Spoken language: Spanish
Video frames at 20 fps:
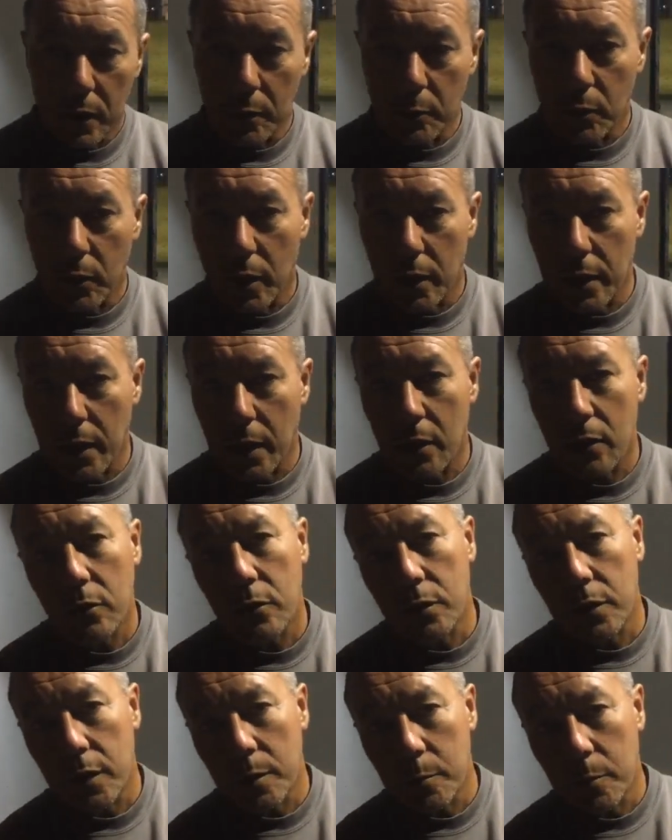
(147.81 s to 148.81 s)
hemos
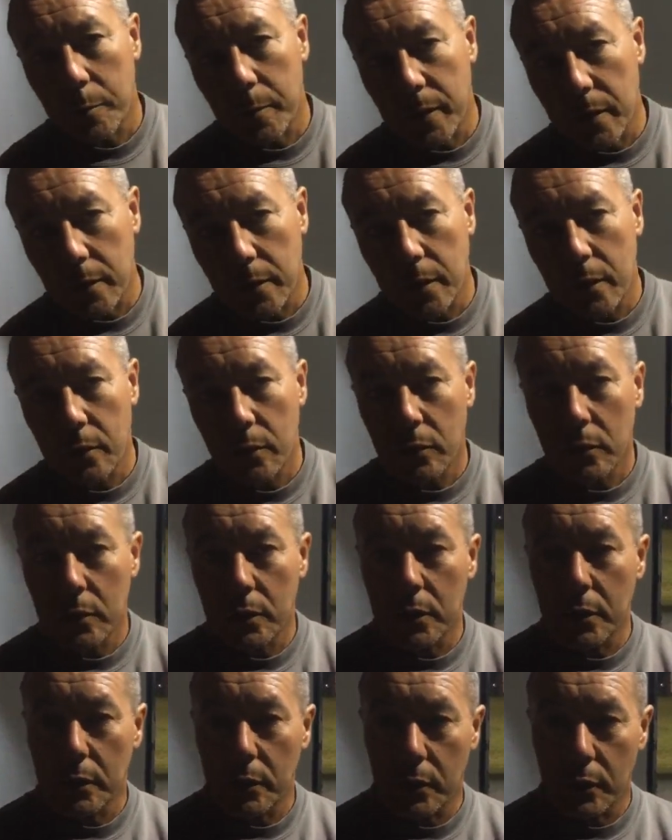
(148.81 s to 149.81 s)
ganado y hemos perdido
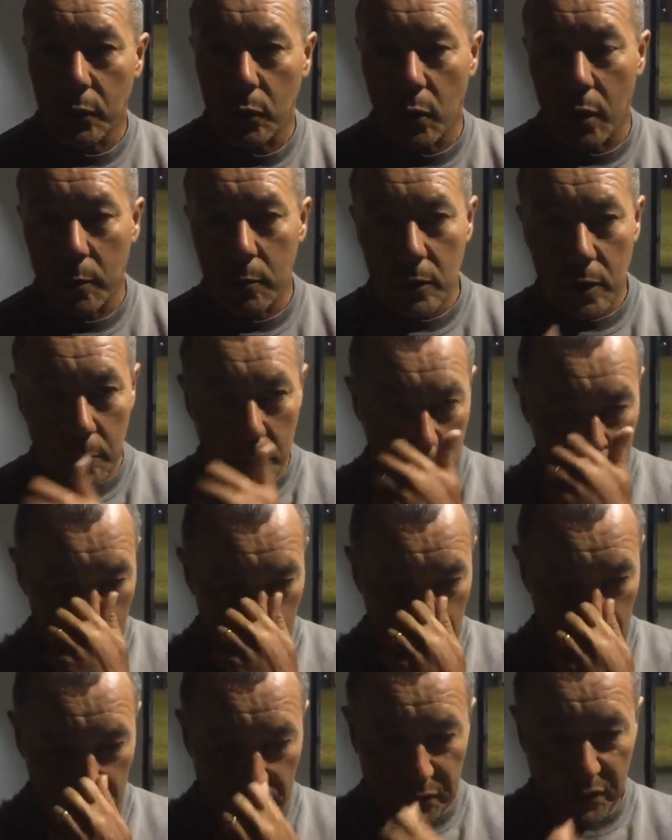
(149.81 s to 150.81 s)
y jugamos un
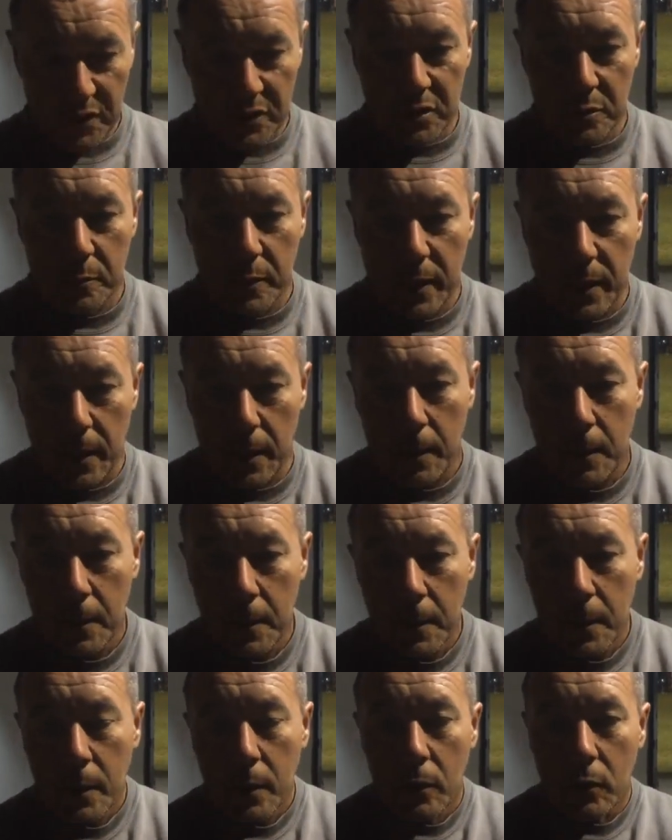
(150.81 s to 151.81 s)
amistoso el fin de semana
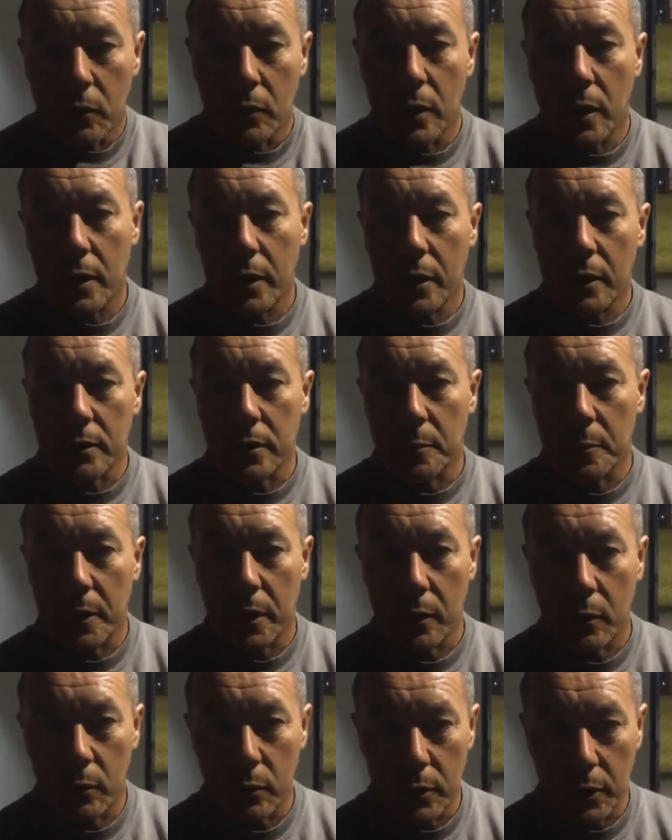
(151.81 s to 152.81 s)
con, la Liga
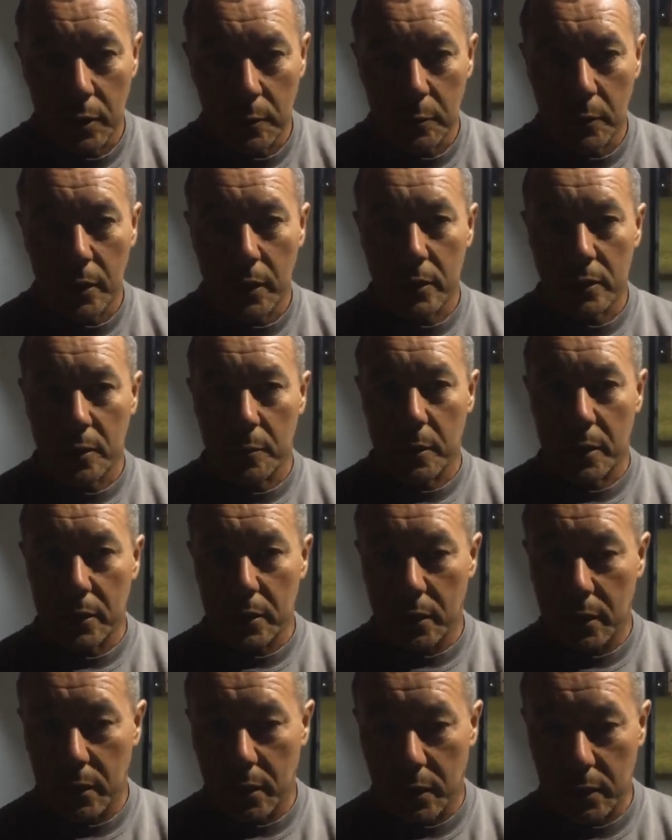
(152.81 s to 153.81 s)
con un equipo de Liga San
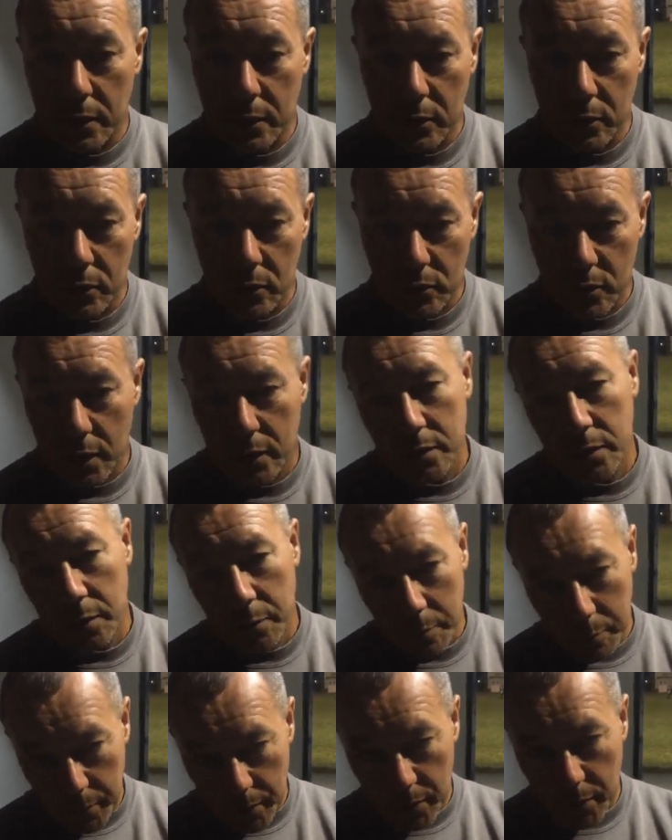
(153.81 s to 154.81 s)
Martín, Atlético
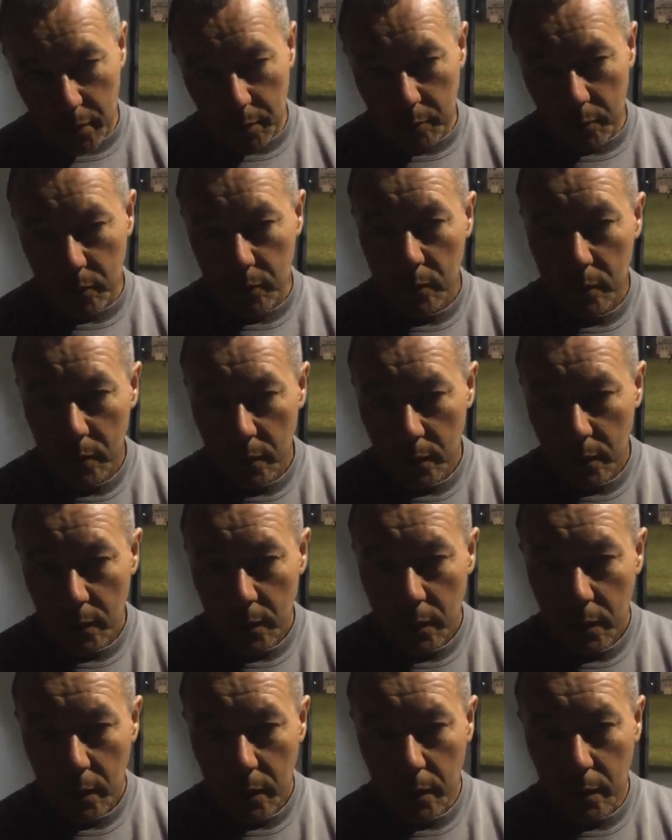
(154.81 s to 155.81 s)
Sastre, perdimos.
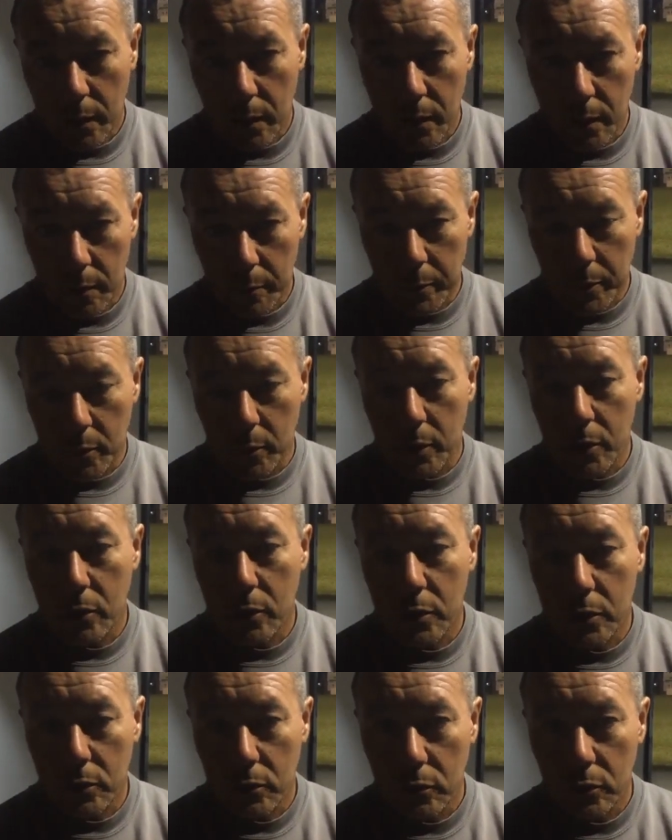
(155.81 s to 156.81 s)
pero
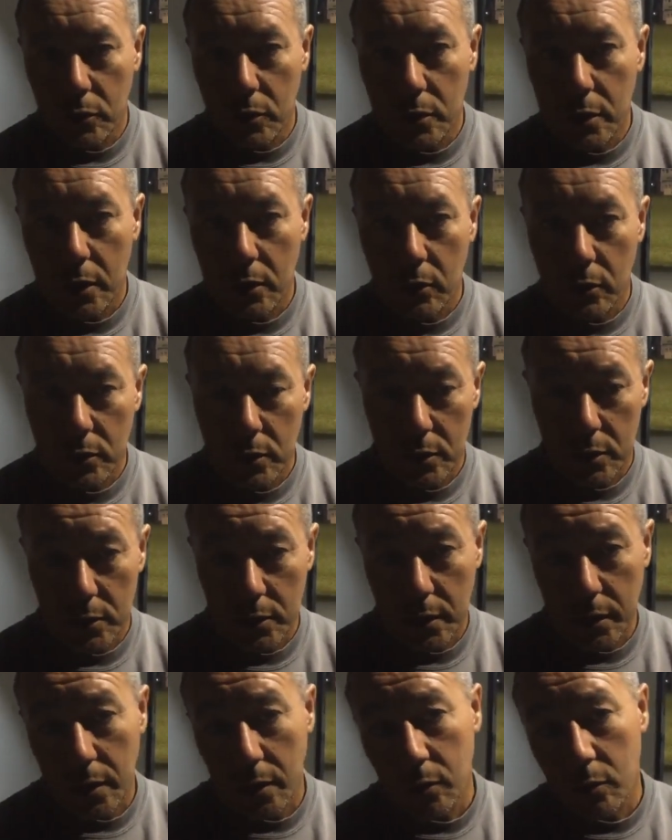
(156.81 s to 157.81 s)
bueno, de todas esas cosas se
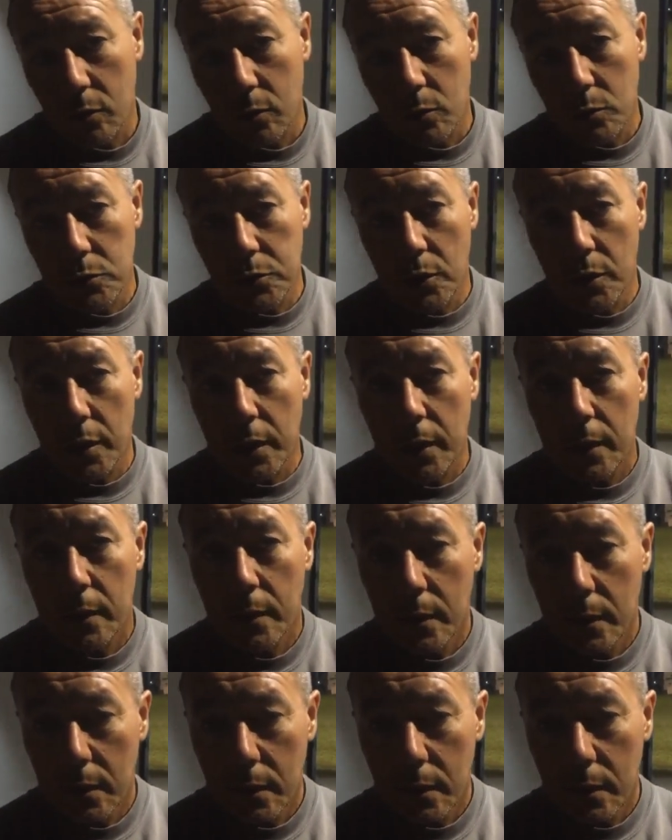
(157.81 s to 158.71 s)
sacan conclusiones.